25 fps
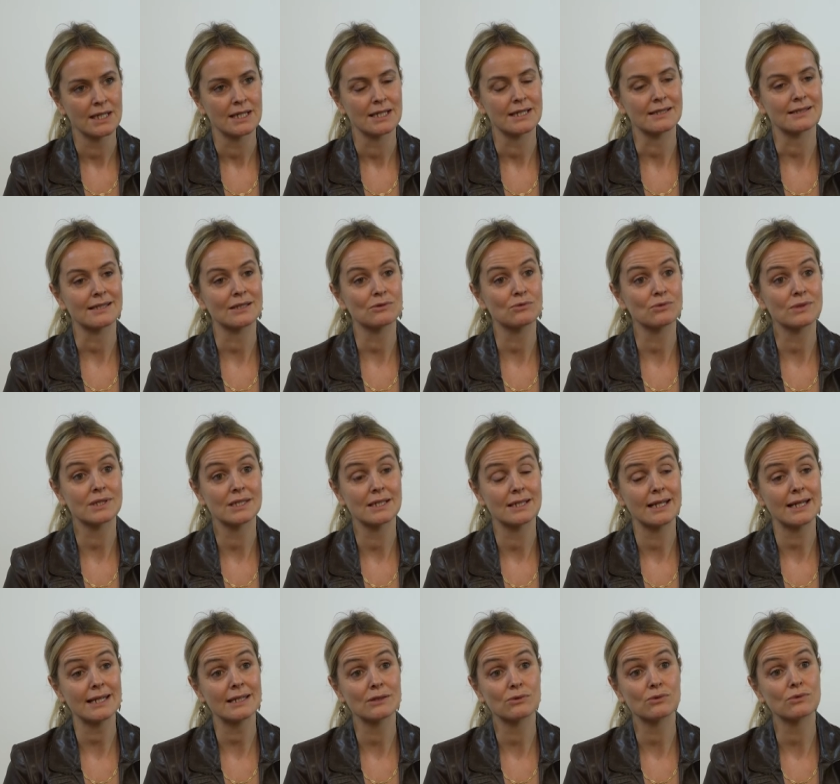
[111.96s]
Et cet
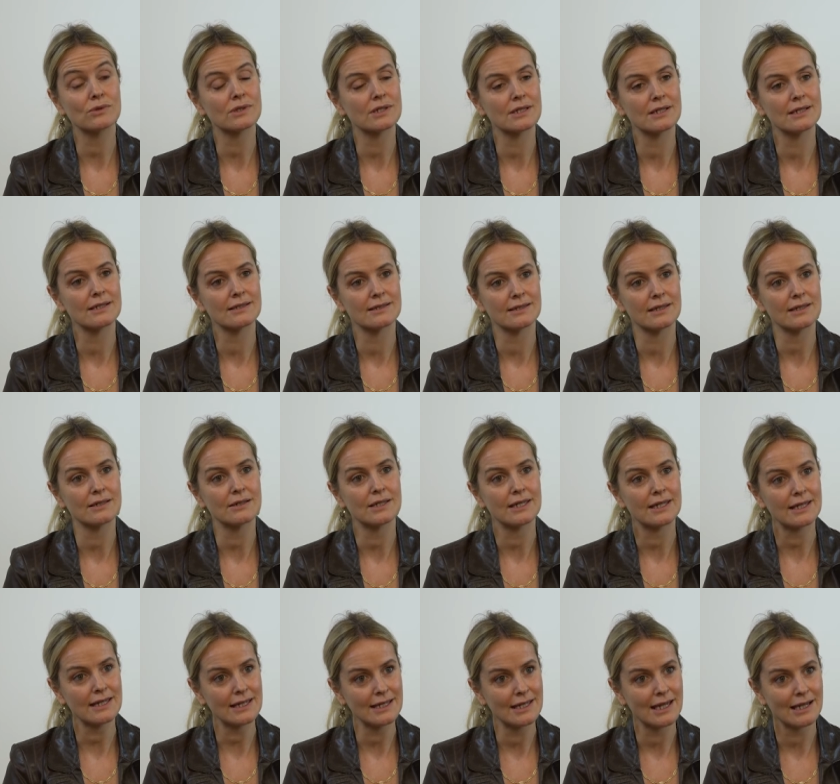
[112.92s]
outil-là est
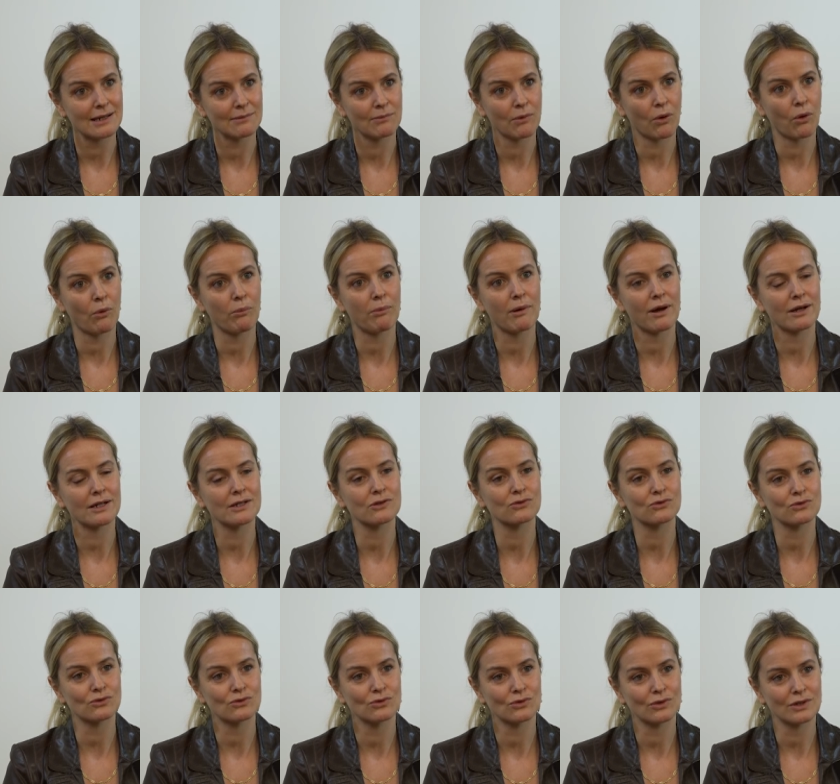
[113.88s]
utilisé également par
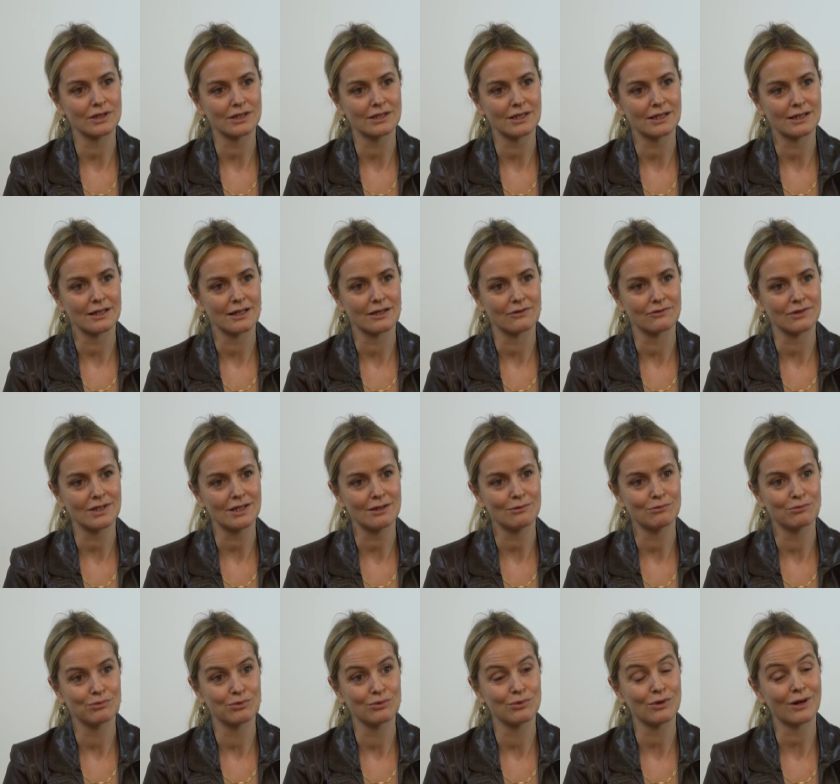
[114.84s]
les autorités de la ville
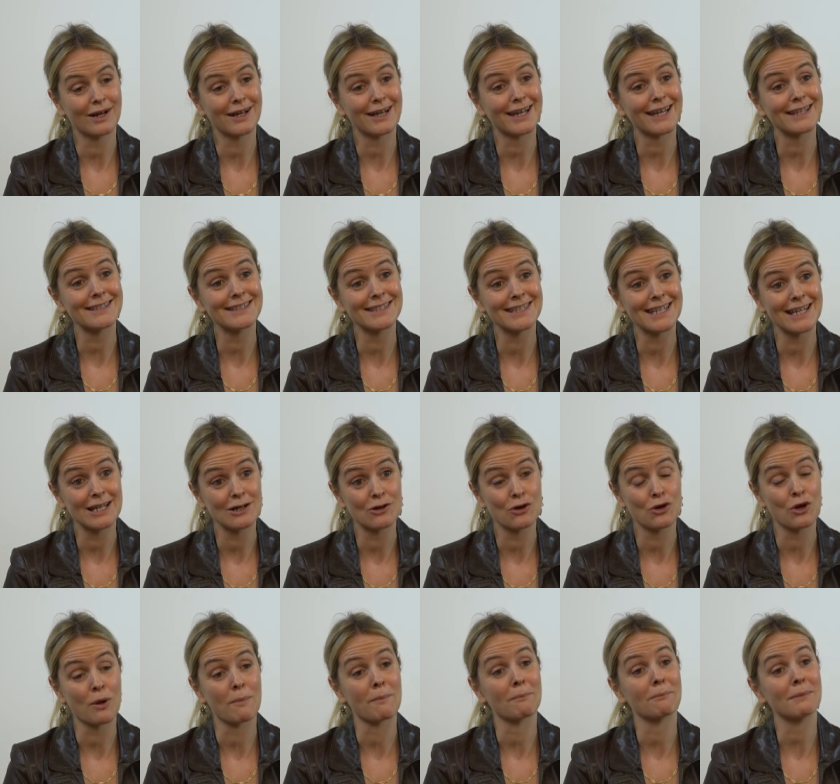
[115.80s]
pour un
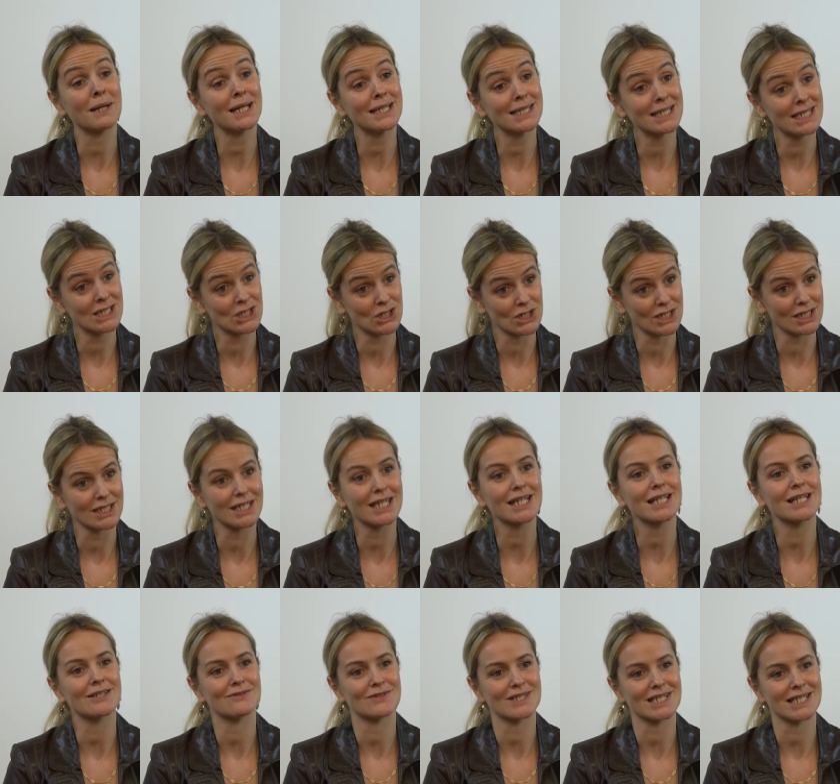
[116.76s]
dialogue
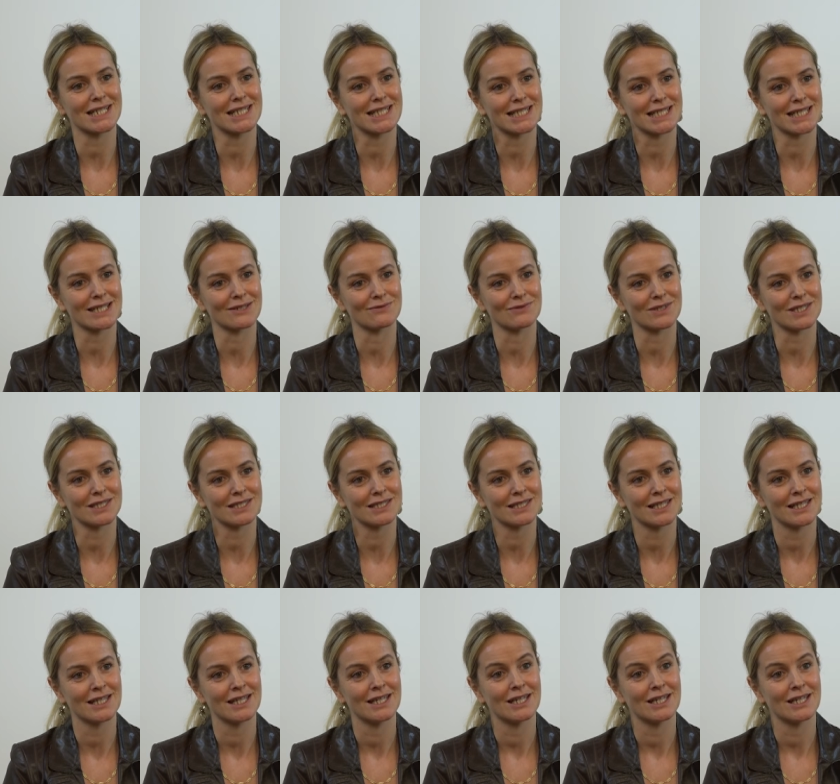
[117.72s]
managériel avec les services.